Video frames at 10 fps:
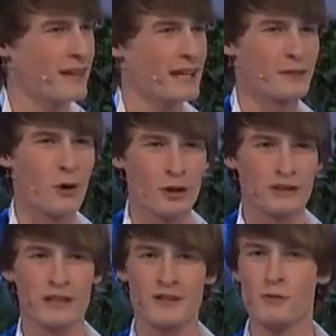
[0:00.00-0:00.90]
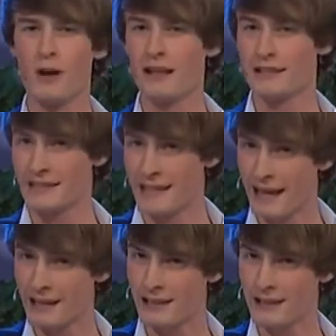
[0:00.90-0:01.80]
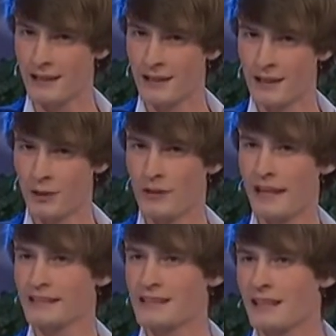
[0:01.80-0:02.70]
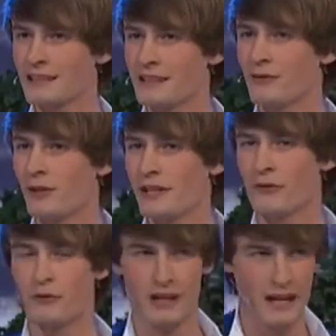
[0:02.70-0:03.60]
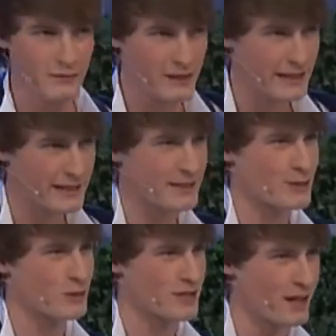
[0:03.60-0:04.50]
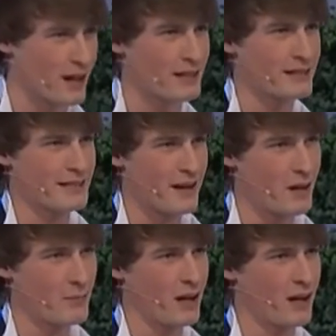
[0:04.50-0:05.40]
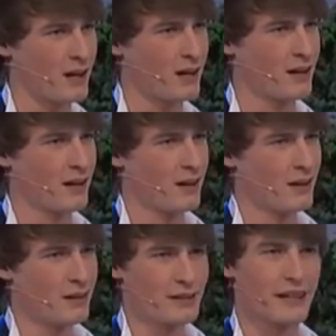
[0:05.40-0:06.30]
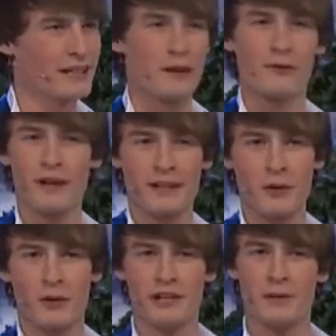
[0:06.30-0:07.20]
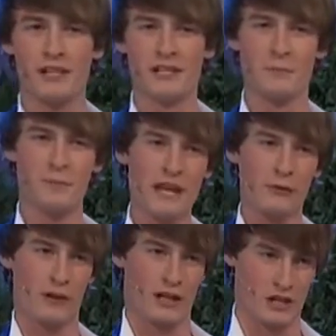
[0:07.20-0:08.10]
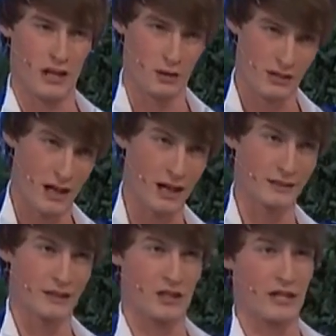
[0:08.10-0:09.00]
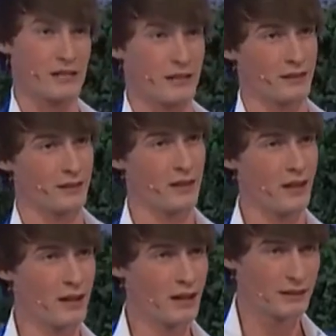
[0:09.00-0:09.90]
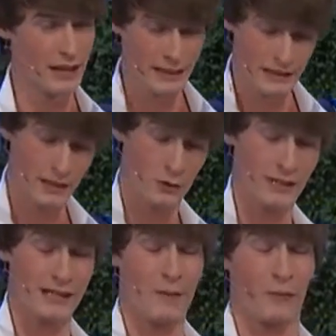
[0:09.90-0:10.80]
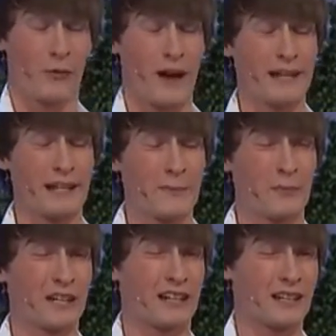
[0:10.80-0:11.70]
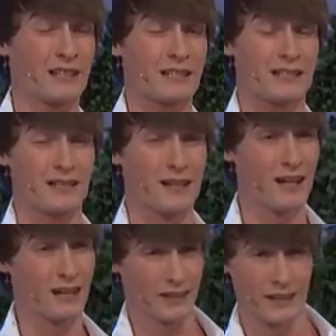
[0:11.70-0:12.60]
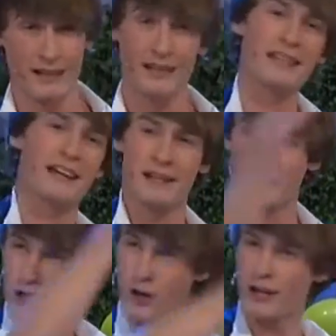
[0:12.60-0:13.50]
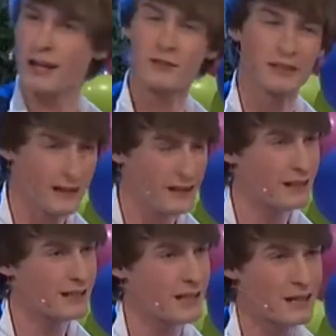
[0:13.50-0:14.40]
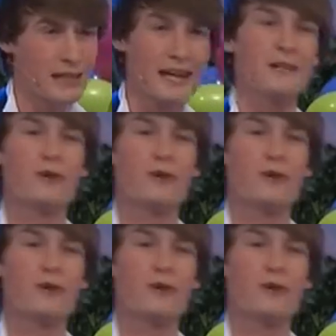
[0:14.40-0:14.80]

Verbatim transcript: wärt, noch dazu als Kerl und hätte gesagt, ihr wollt ein freiwilliges soziales Jahr machen, na, ne, da hätte der Vater noch nicht einmal die Bierflaschen aus der Hand gestellt. Der hätte sich kurz am Feinripp gekratzt, dann hätte er dir eine gescheuert und dann hätte er gesagt, ey